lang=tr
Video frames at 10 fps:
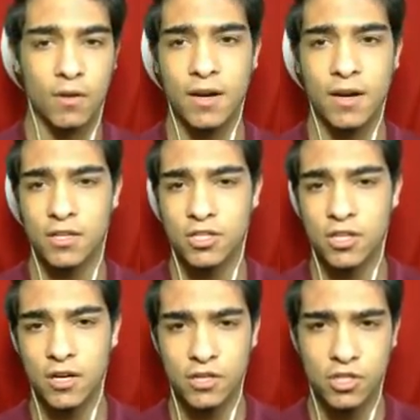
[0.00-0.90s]

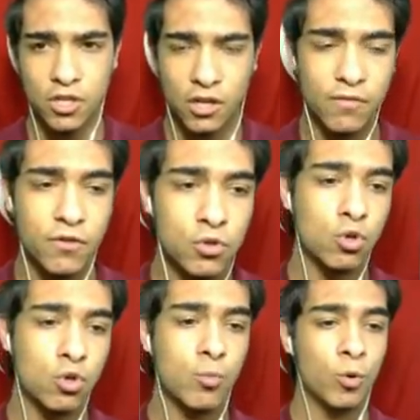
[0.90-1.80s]
Arkadaşlar inşallah video çöp